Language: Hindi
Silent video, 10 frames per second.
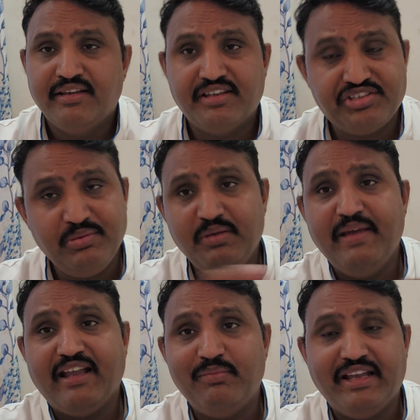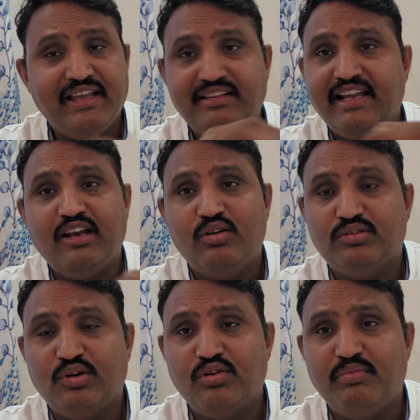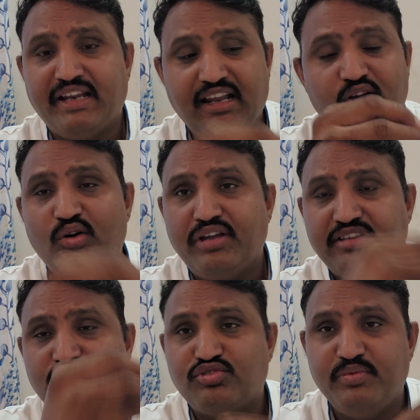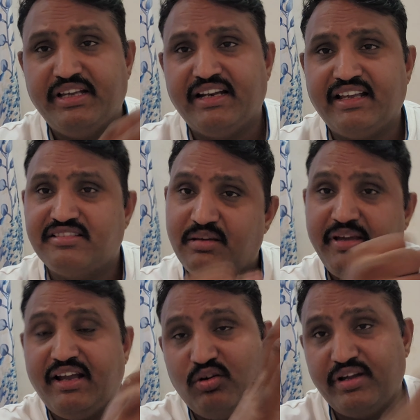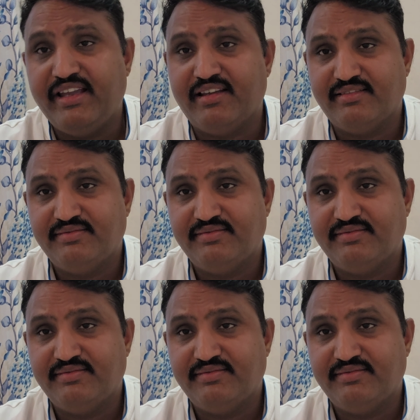किसी भी बैंक में के देख लो दो नंबर के लोग हैं कुछ भी करके सब एक हो गए